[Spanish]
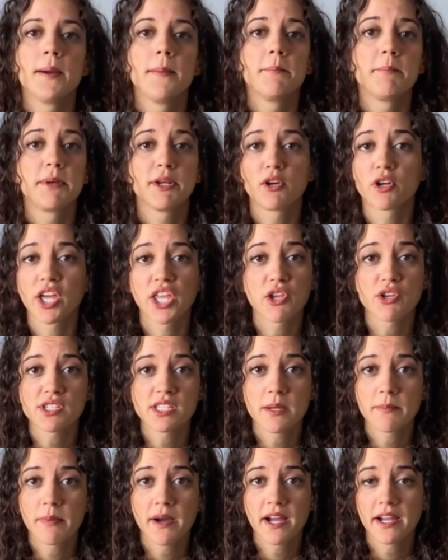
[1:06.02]
pero que yo
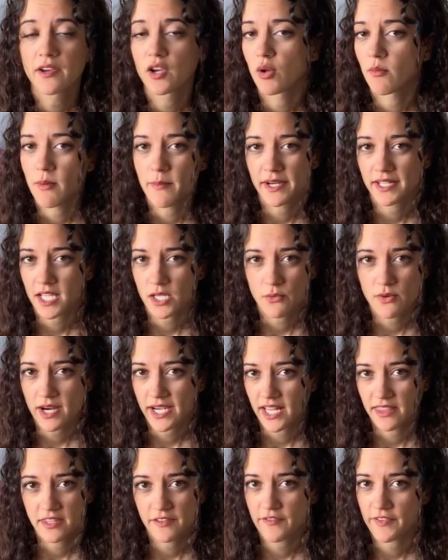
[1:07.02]
sepa no va a marcar una
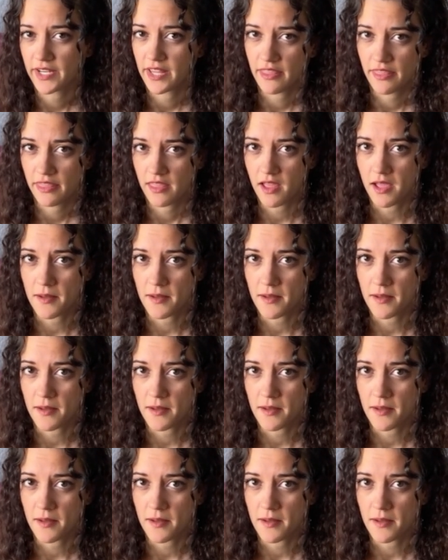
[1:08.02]
gran diferencia.